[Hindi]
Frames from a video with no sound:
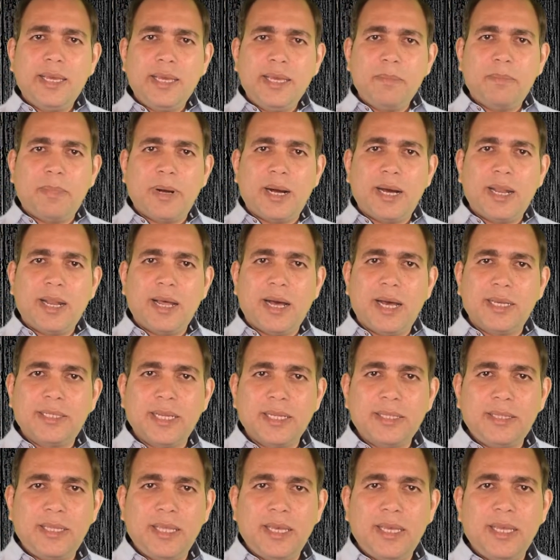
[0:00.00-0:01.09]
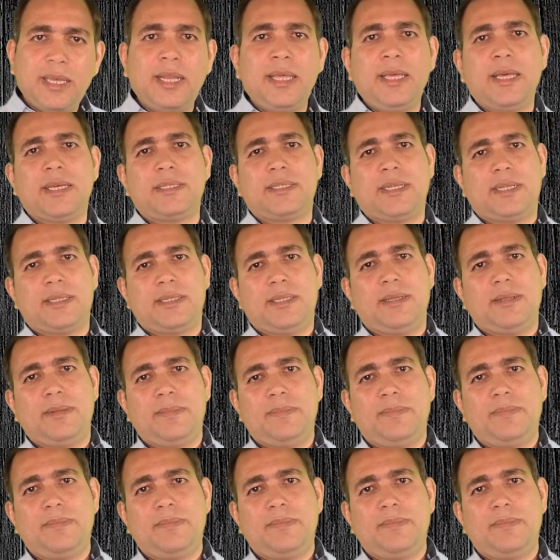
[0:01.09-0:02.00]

कि ये बाहर आ सकते हैं या नहीं आ सकते